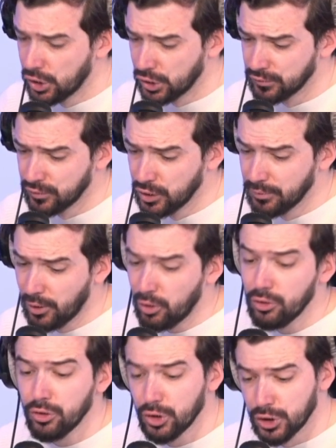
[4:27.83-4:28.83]
Je vous le
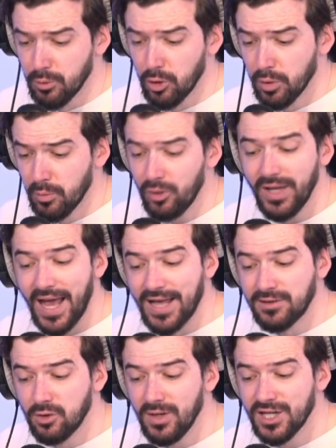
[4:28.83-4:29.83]
demande, je me le demande,
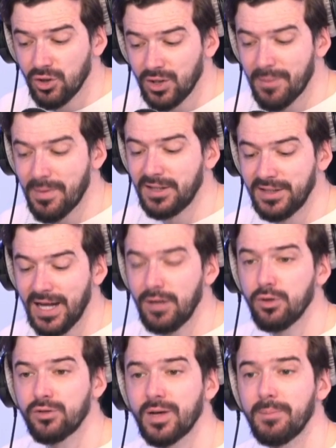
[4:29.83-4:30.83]
est-ce que les gens de la
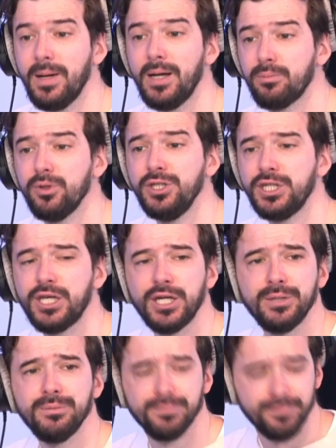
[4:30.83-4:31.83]
matinale ne se feraient pas un peu
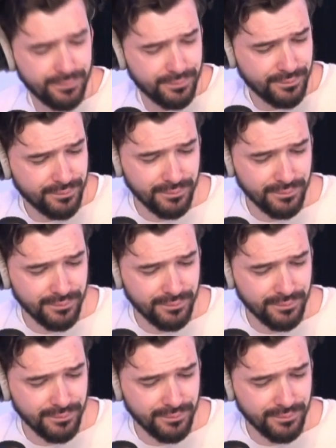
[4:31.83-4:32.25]
niquer C'est probable.